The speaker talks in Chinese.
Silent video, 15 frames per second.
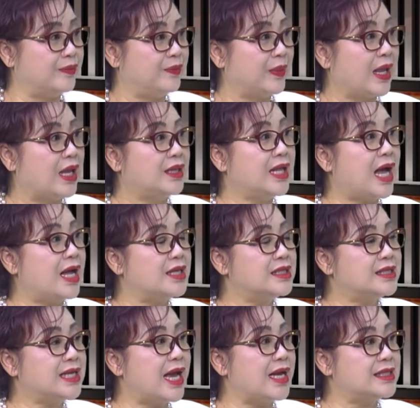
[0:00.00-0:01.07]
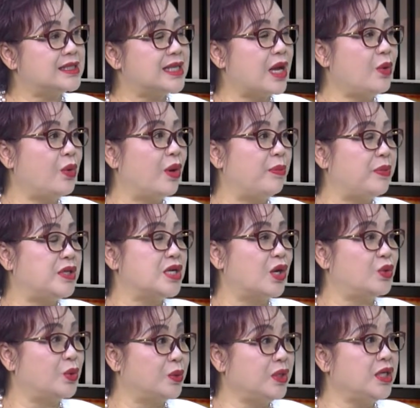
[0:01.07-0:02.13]
嗯，那在山火比较
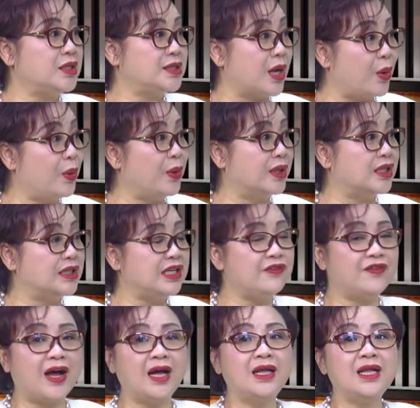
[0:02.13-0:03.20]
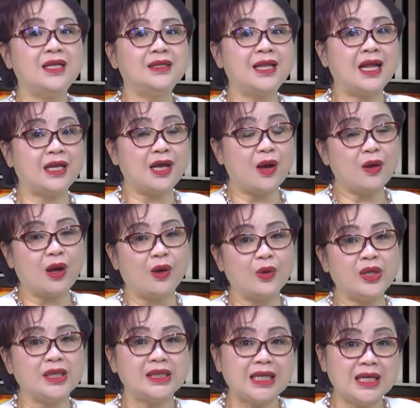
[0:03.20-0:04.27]
容易着火的地方，那你要考
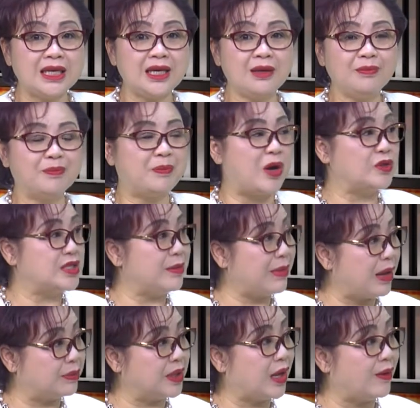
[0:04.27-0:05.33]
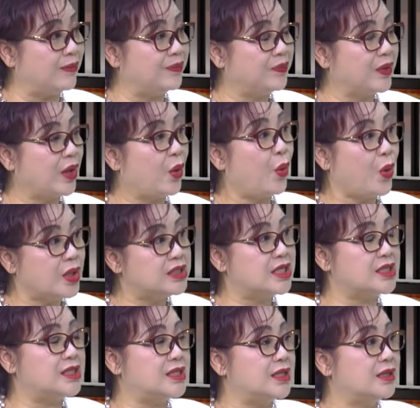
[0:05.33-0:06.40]
虑第一，保险买不到，或者
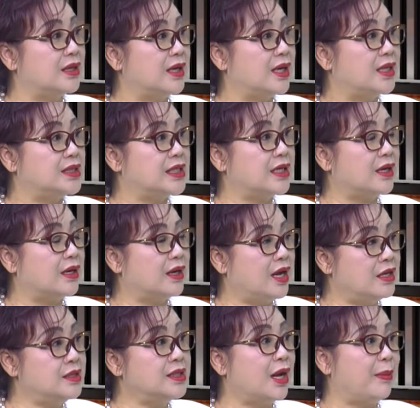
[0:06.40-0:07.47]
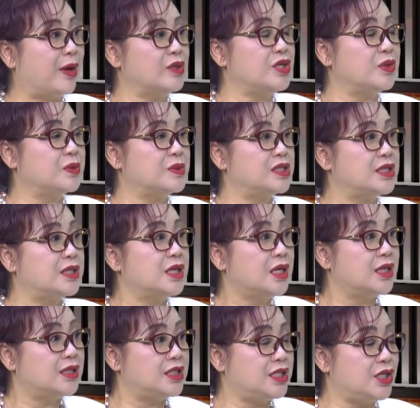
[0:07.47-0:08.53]
是这个很少保险公司
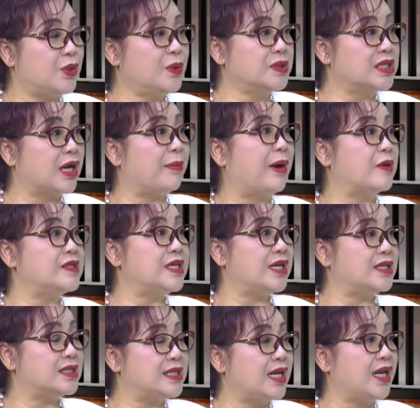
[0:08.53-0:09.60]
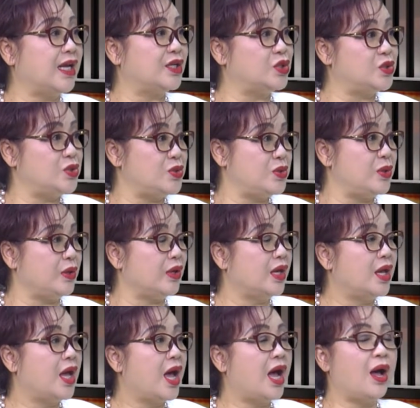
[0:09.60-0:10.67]
提供这个保险在那个区域，
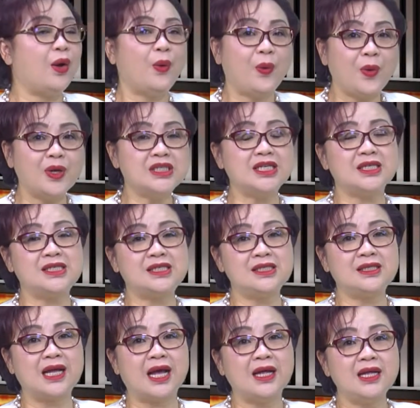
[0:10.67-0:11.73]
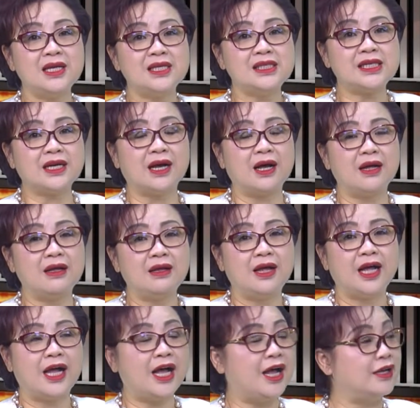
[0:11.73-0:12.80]
好，或者是呢，这个
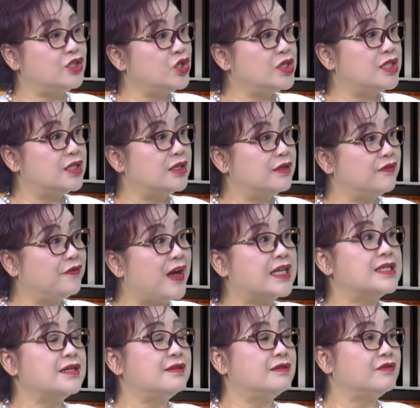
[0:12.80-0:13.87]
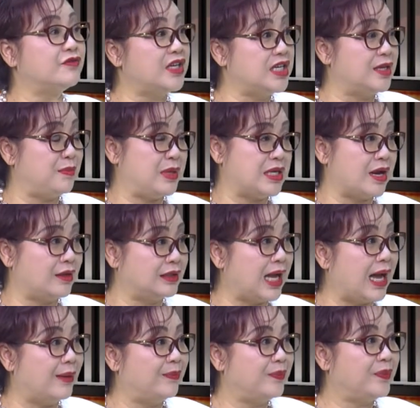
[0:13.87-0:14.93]
呃，就是发生问题比较
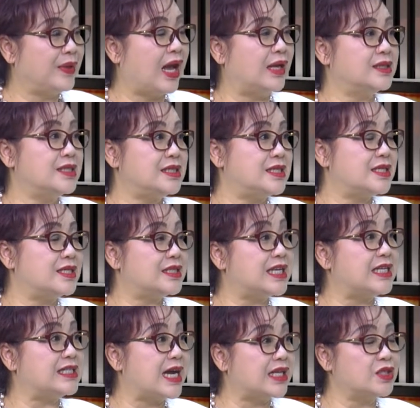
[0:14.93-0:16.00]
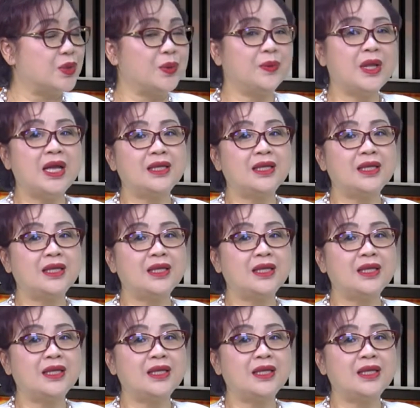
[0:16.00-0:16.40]
大，啊，这是在加州。